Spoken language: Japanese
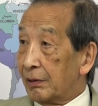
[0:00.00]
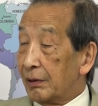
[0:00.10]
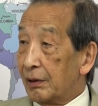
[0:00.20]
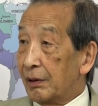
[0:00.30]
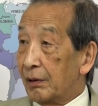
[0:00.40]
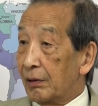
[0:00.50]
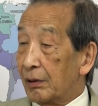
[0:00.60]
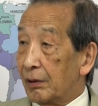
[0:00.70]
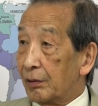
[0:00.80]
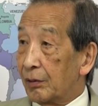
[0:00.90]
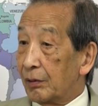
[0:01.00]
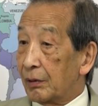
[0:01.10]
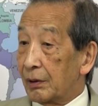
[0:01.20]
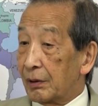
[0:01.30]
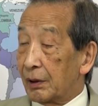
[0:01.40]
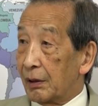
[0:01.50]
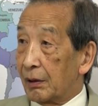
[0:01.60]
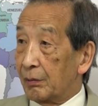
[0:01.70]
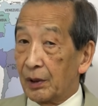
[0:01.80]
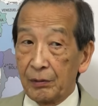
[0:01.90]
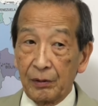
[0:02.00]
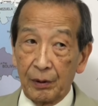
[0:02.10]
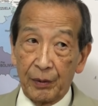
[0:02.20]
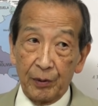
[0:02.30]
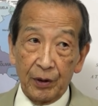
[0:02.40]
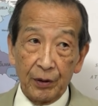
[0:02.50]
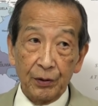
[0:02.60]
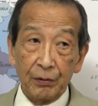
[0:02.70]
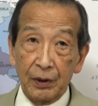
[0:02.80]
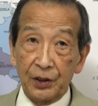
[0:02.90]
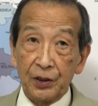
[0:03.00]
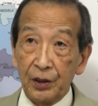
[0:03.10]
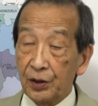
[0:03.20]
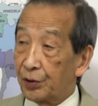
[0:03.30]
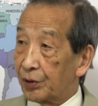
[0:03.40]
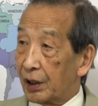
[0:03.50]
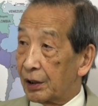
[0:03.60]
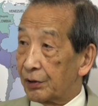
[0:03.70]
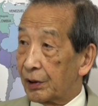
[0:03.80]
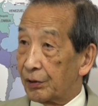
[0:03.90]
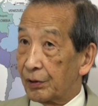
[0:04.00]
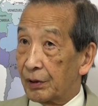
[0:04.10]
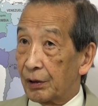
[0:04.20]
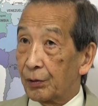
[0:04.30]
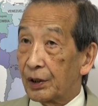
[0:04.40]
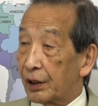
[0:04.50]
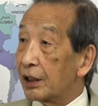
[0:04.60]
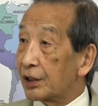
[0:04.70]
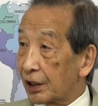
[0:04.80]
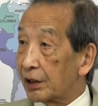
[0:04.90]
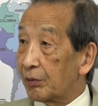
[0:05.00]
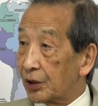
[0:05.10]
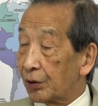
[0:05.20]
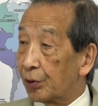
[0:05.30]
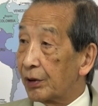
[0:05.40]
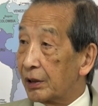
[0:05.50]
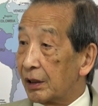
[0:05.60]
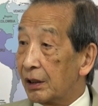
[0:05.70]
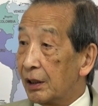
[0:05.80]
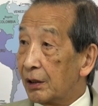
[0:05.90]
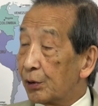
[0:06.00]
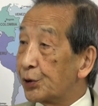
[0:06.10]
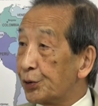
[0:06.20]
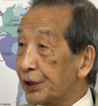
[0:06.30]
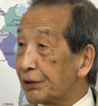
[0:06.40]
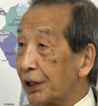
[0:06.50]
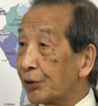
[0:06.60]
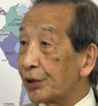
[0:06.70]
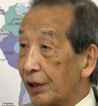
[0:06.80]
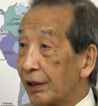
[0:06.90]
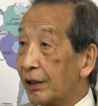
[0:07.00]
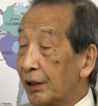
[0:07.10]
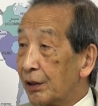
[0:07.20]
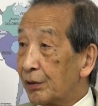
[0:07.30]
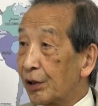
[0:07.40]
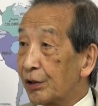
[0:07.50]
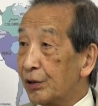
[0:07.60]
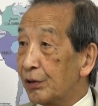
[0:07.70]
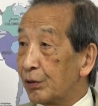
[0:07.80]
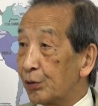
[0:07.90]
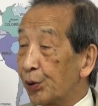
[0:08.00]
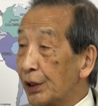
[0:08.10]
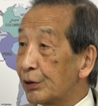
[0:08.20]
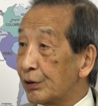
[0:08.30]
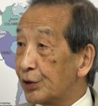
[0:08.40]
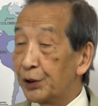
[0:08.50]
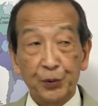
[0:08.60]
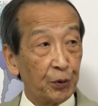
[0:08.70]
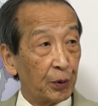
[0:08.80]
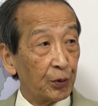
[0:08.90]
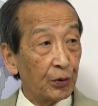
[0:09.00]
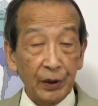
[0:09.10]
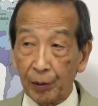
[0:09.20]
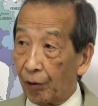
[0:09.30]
でねあのあのアメリカ陸軍は CH47 というあの大型ヘリ使ってまして、うん、これはね60人ぐらい乗れて、うん、中にトラックやジープそのまま乗るんだ